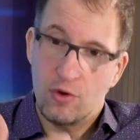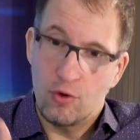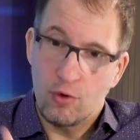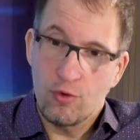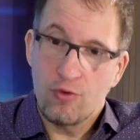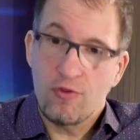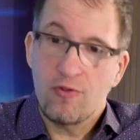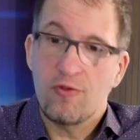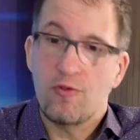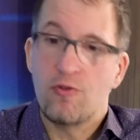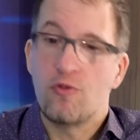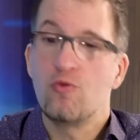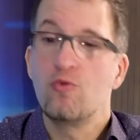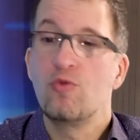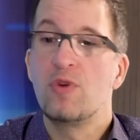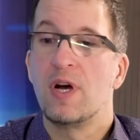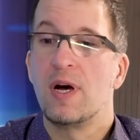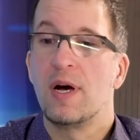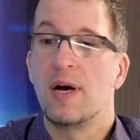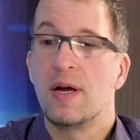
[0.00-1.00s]
großen
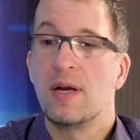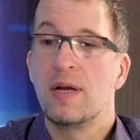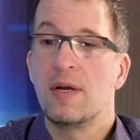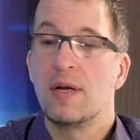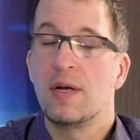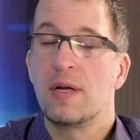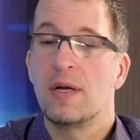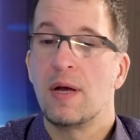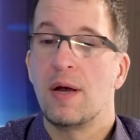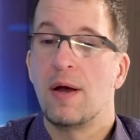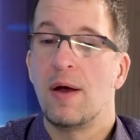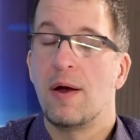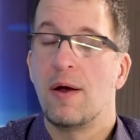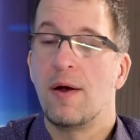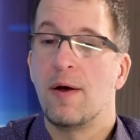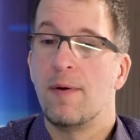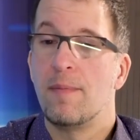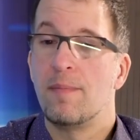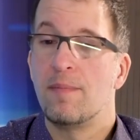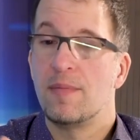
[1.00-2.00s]
Zugang
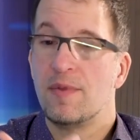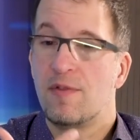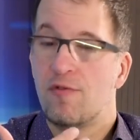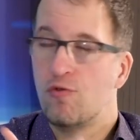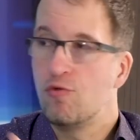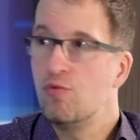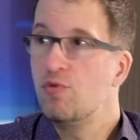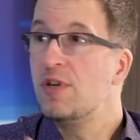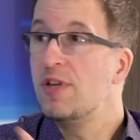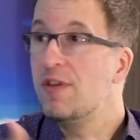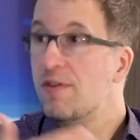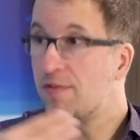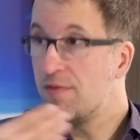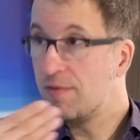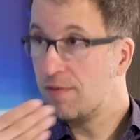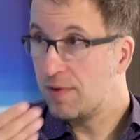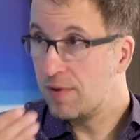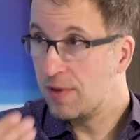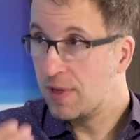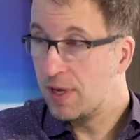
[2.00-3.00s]
ähm, zu
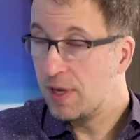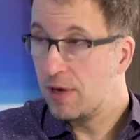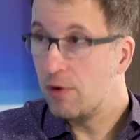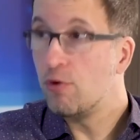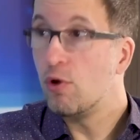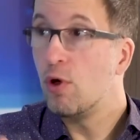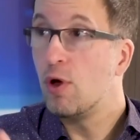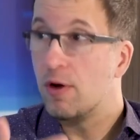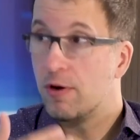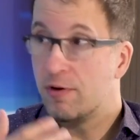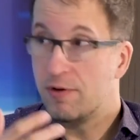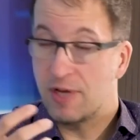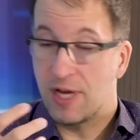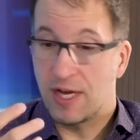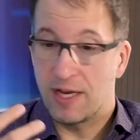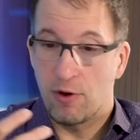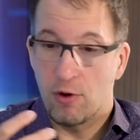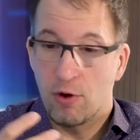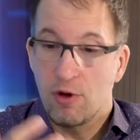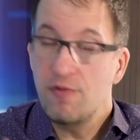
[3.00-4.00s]
diesen und, und
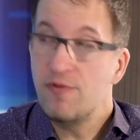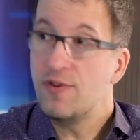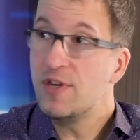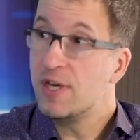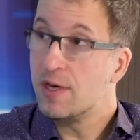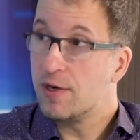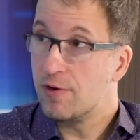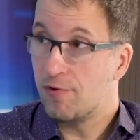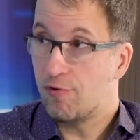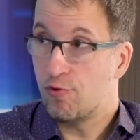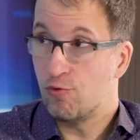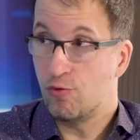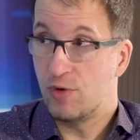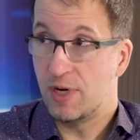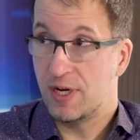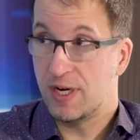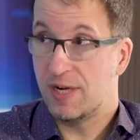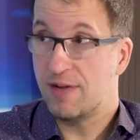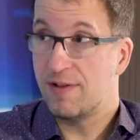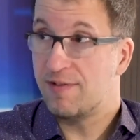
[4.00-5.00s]
einen häufigeren
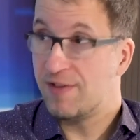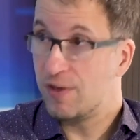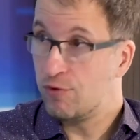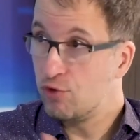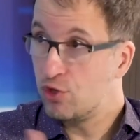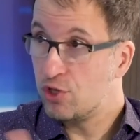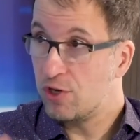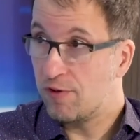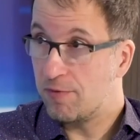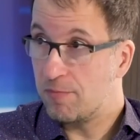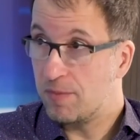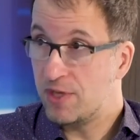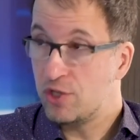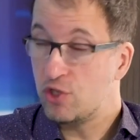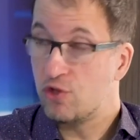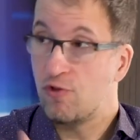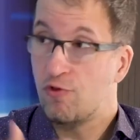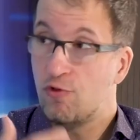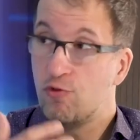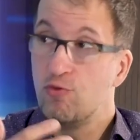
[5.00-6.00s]
Zugang als der
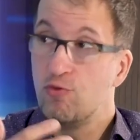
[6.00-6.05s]
Durchschnittsmensch